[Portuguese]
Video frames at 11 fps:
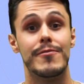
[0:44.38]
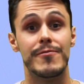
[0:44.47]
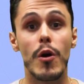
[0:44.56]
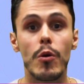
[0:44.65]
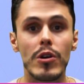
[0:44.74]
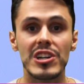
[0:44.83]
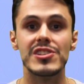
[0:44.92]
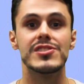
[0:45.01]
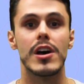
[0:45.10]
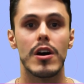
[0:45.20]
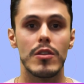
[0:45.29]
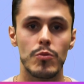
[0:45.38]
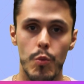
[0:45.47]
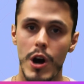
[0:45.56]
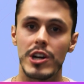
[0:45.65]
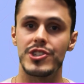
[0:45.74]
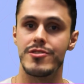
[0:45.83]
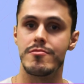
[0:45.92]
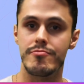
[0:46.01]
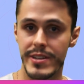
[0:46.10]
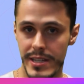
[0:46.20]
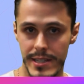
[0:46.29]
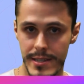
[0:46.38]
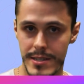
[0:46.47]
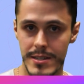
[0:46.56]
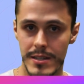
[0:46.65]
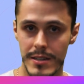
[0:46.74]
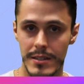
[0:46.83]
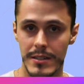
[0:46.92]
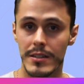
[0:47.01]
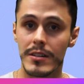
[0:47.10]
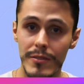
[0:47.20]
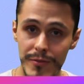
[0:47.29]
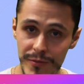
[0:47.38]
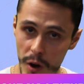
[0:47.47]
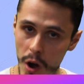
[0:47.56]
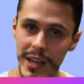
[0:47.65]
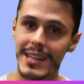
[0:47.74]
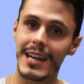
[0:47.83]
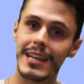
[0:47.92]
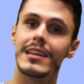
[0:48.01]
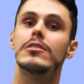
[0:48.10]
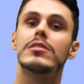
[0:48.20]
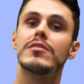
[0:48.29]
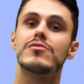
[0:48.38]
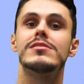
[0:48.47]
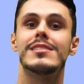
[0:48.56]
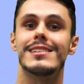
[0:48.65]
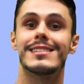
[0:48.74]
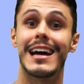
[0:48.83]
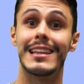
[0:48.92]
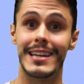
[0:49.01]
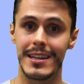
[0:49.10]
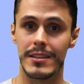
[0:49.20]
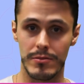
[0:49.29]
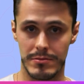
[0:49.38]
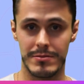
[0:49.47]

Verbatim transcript: focus on what you read. Foque naquilo que você está lendo.